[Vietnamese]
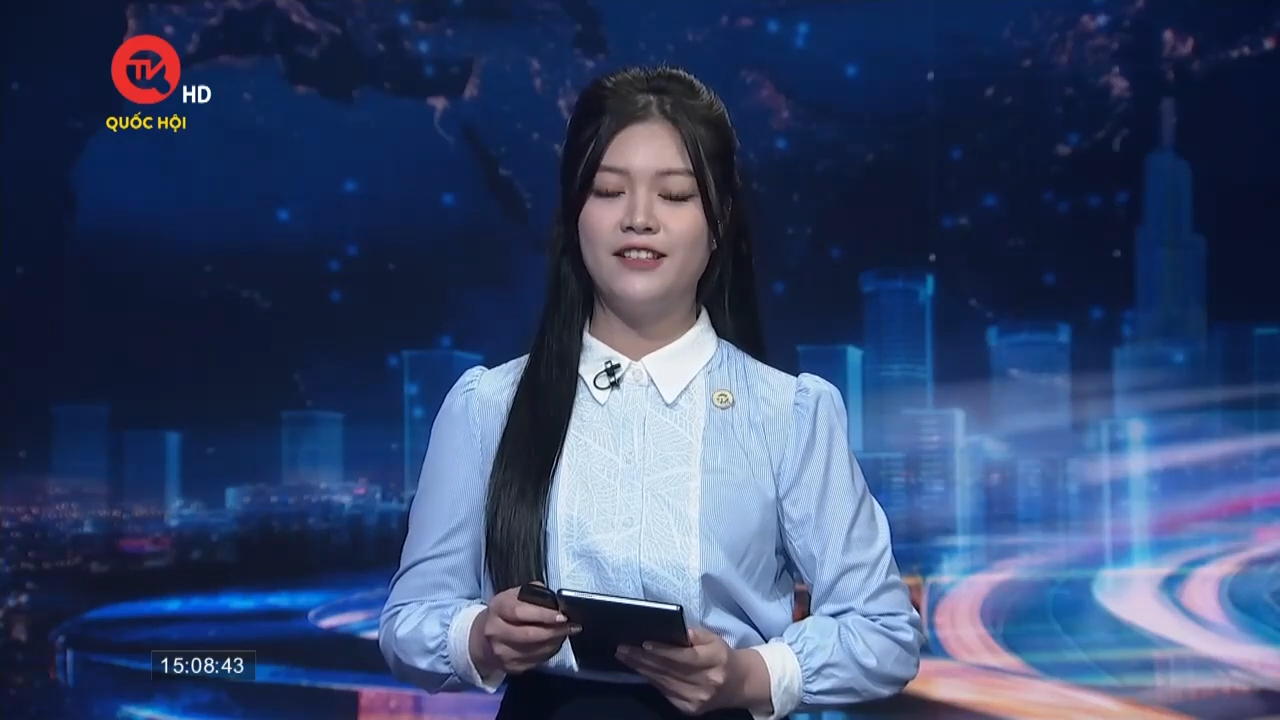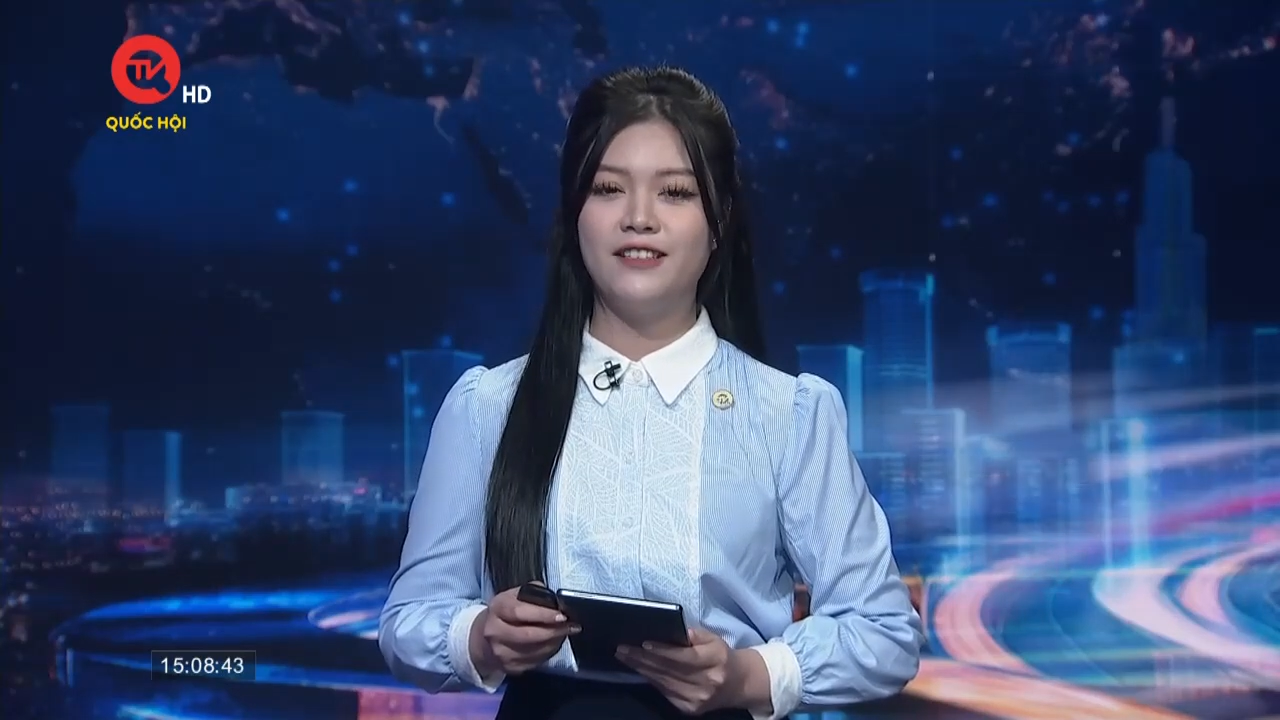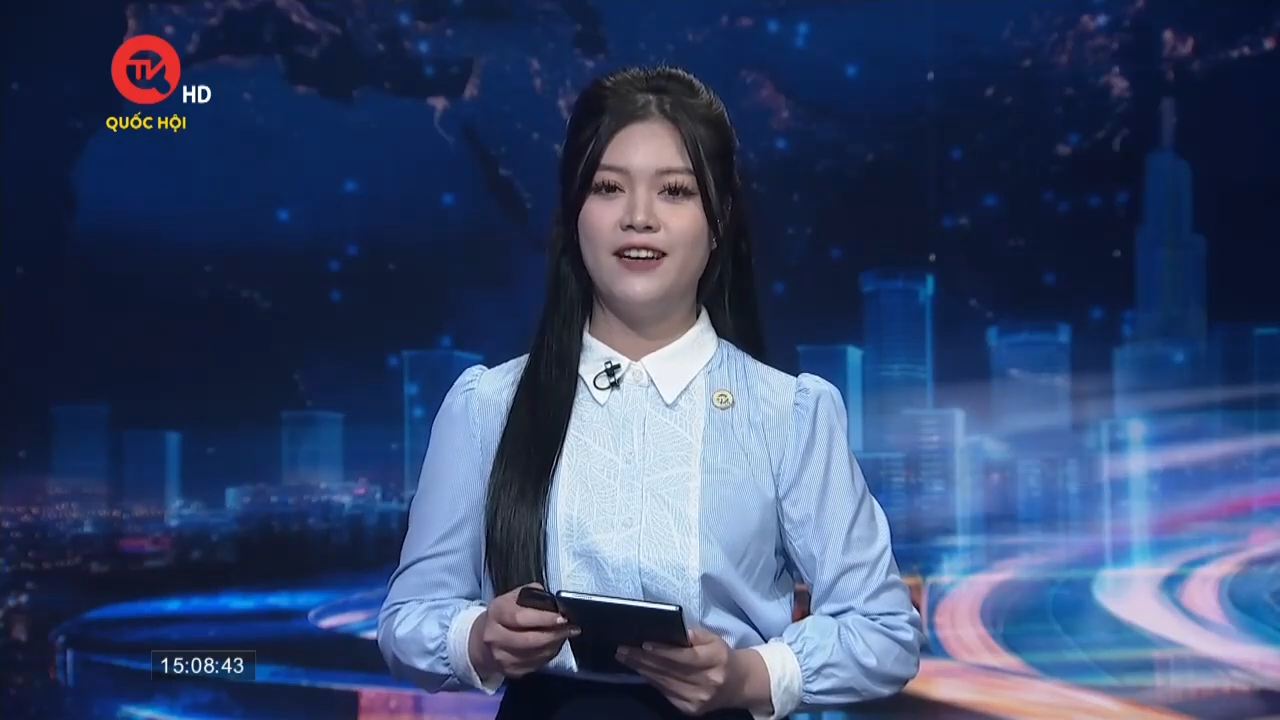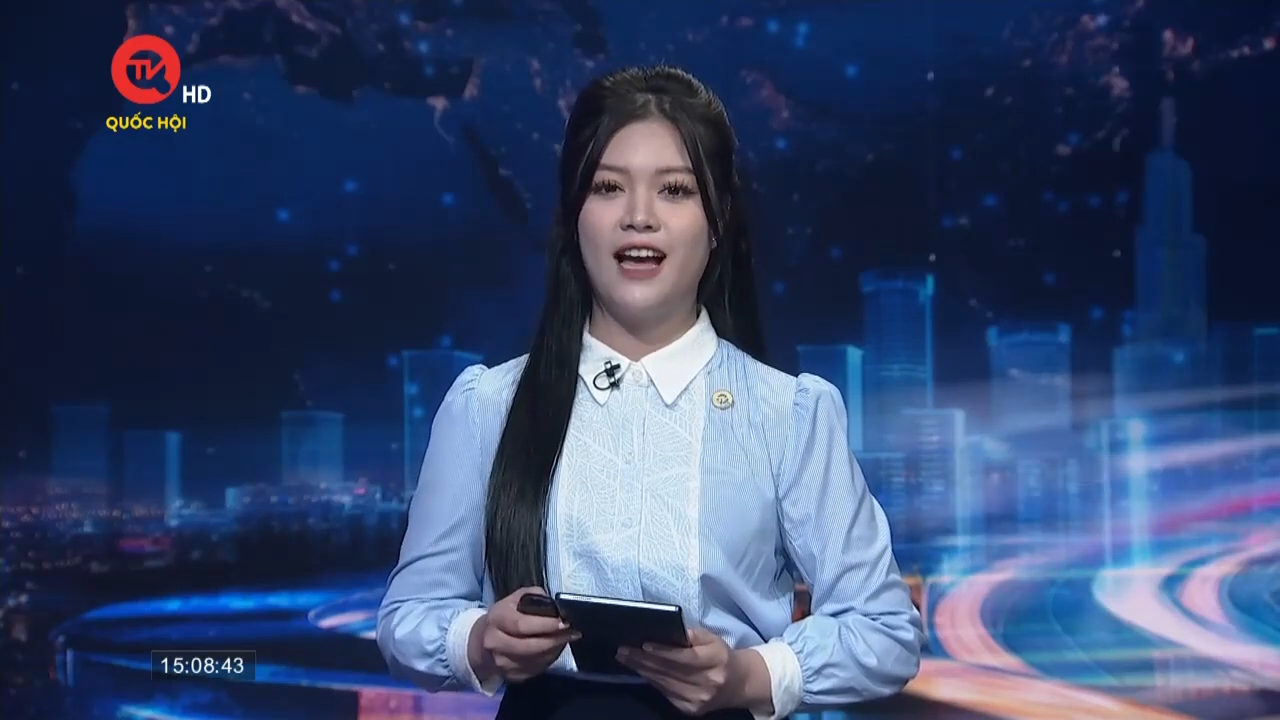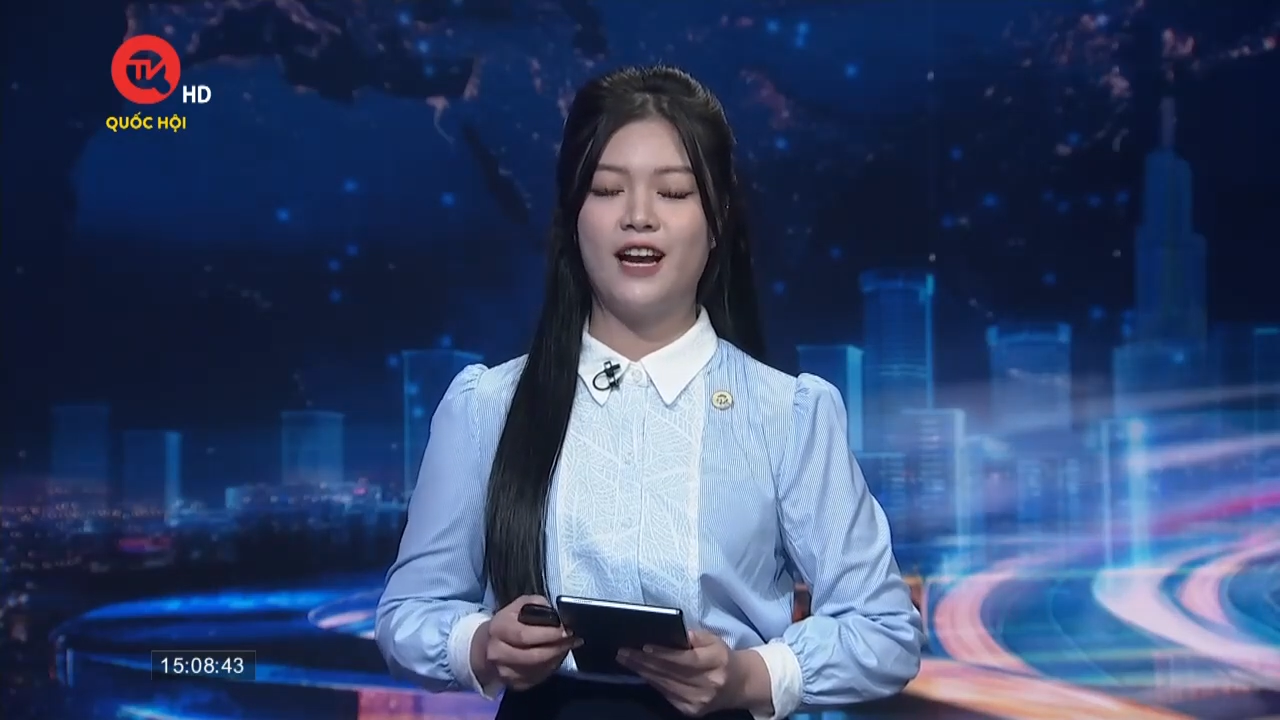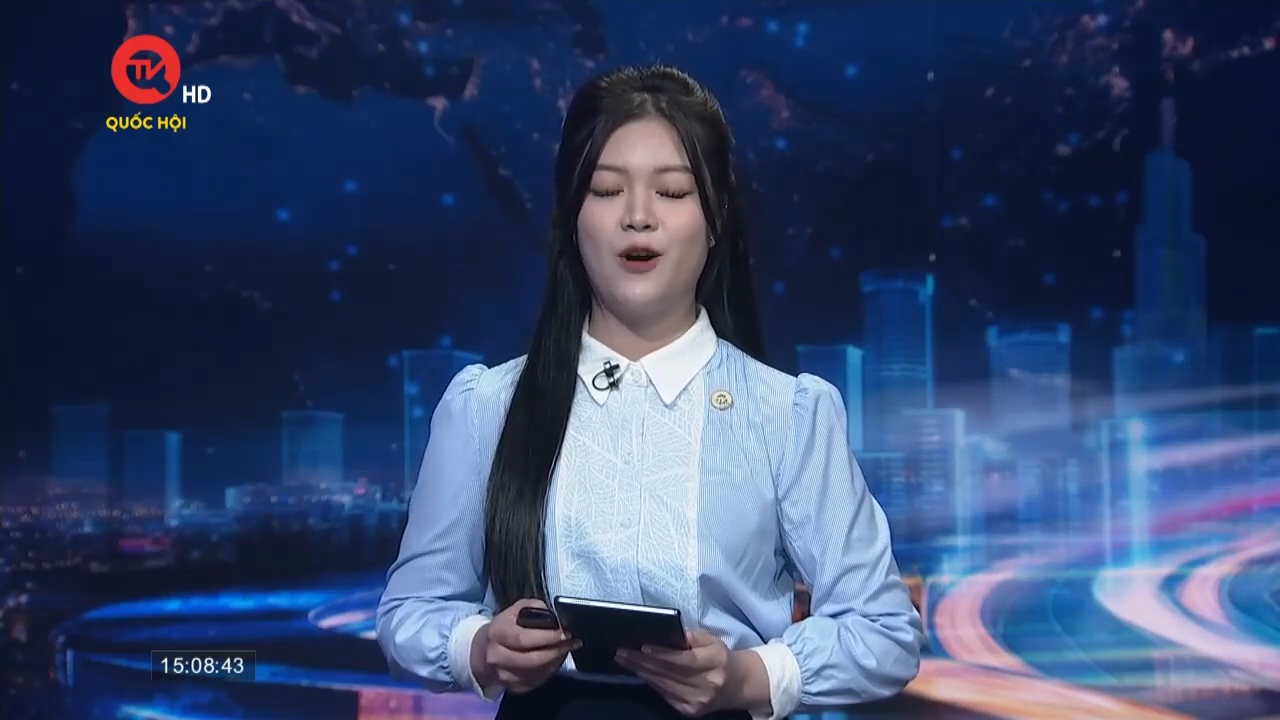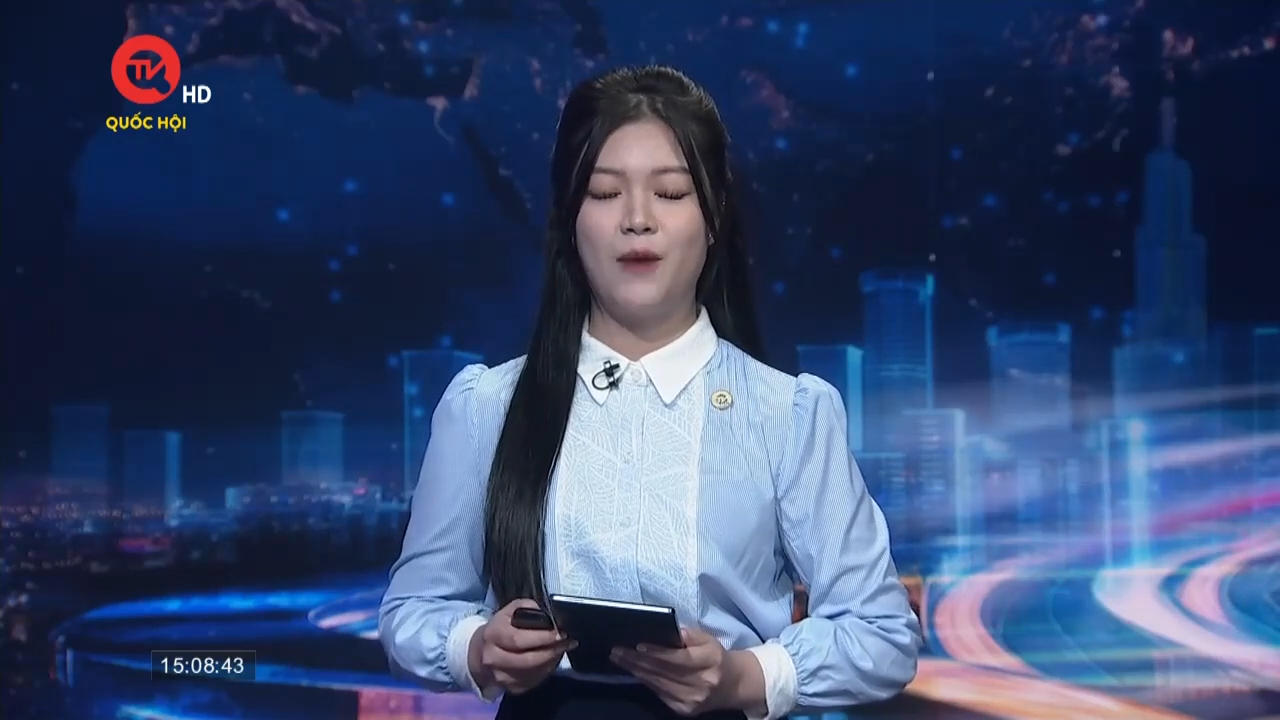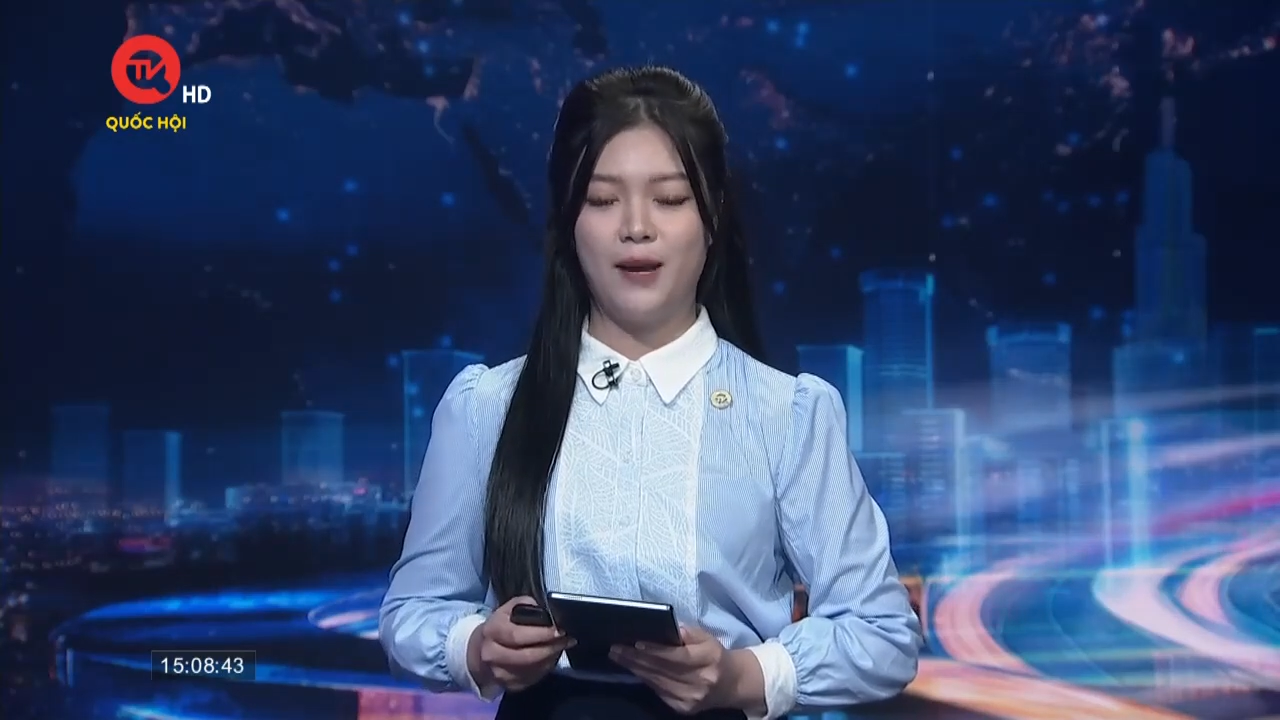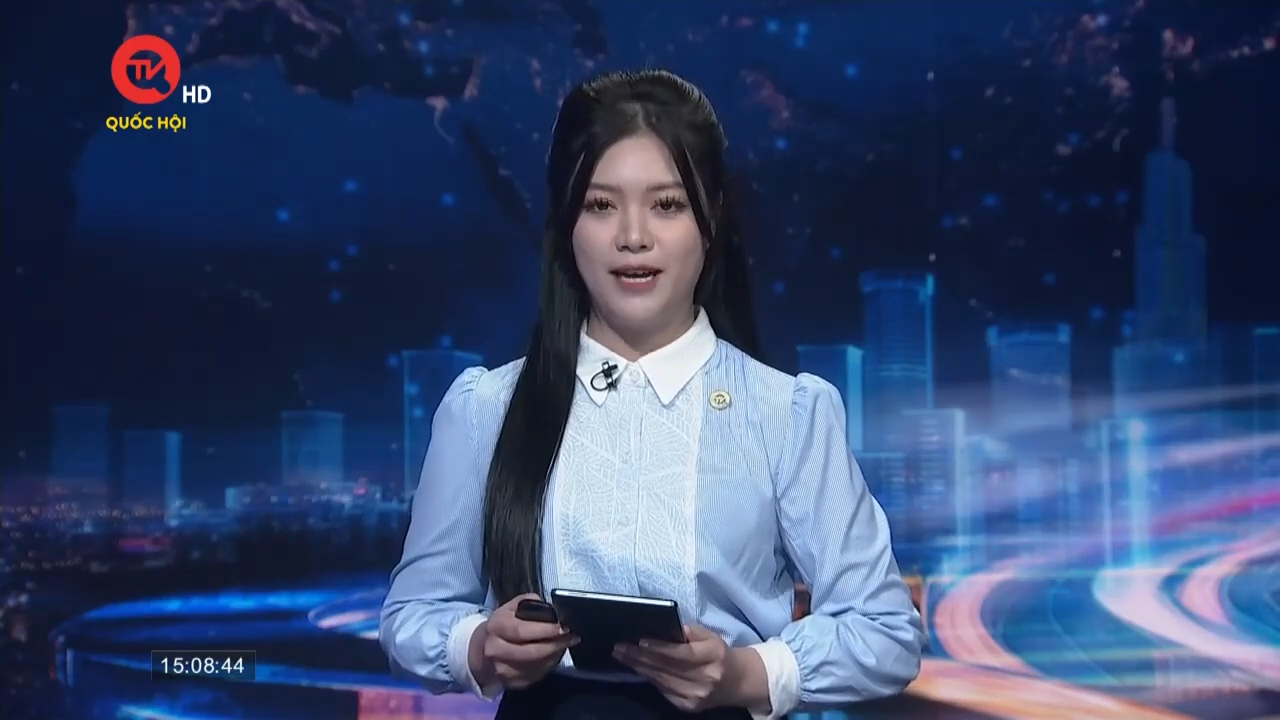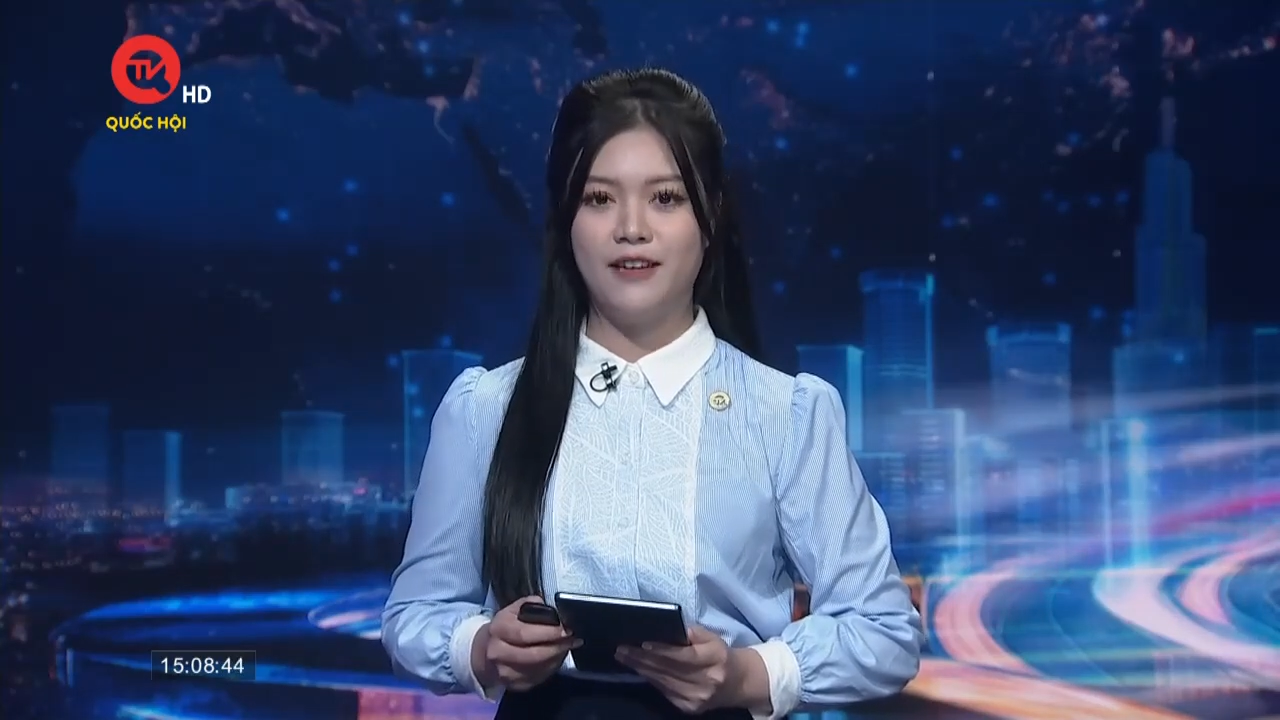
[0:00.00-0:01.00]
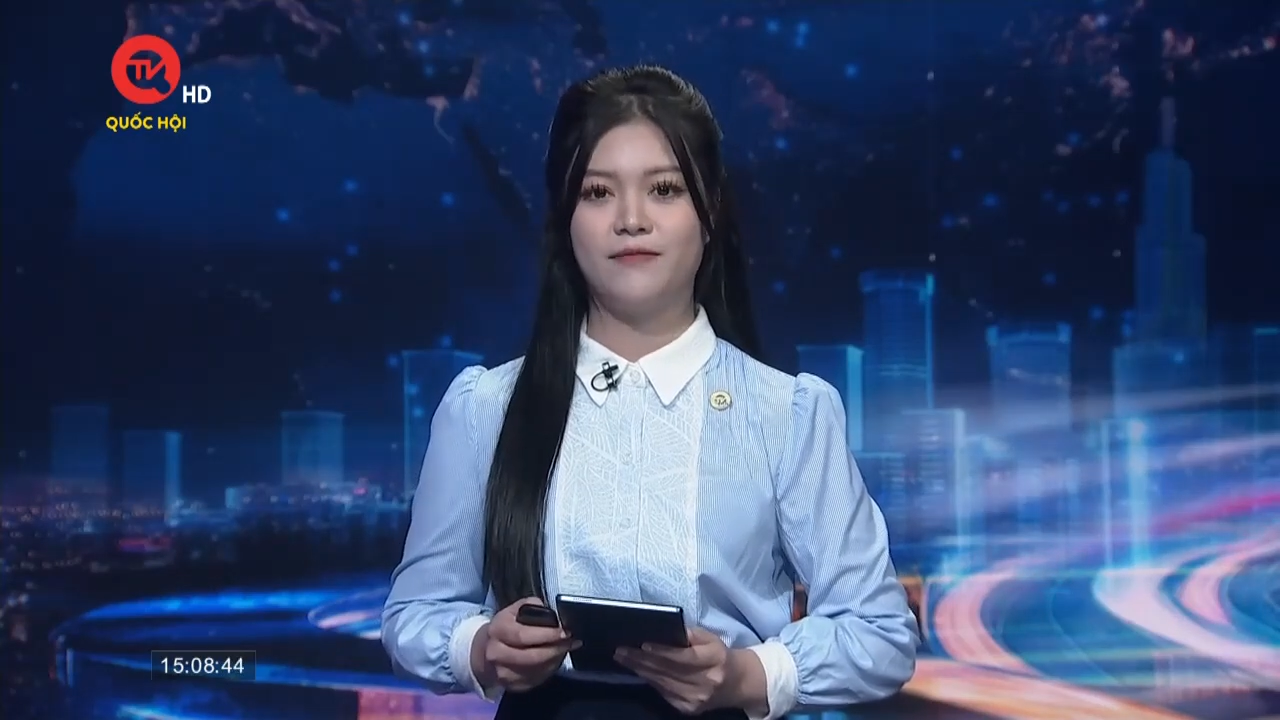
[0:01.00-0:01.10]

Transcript: tư đến hai nghìn không trăm hai mươi bảy.